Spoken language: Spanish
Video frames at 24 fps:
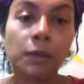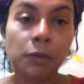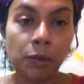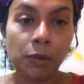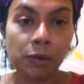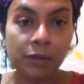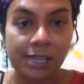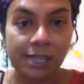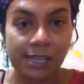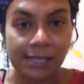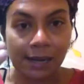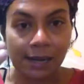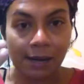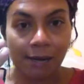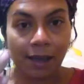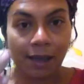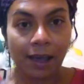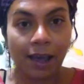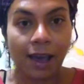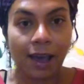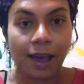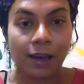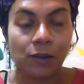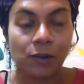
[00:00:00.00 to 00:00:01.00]
Vamos a
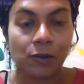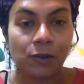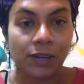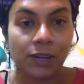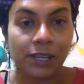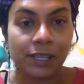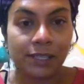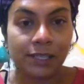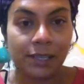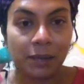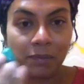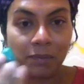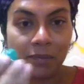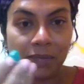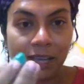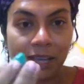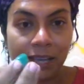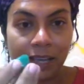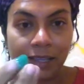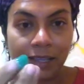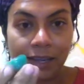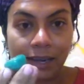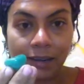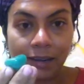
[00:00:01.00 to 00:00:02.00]
trabajar con esta
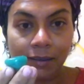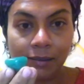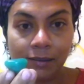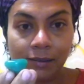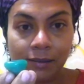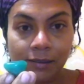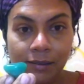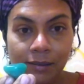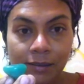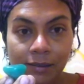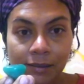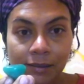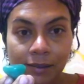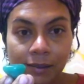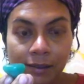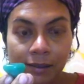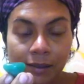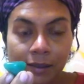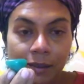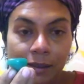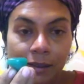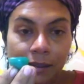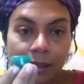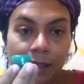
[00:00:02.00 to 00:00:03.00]
piedra
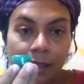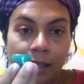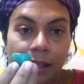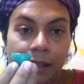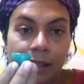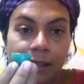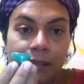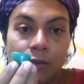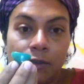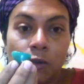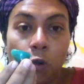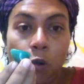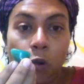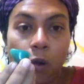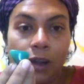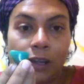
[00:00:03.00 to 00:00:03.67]
que es un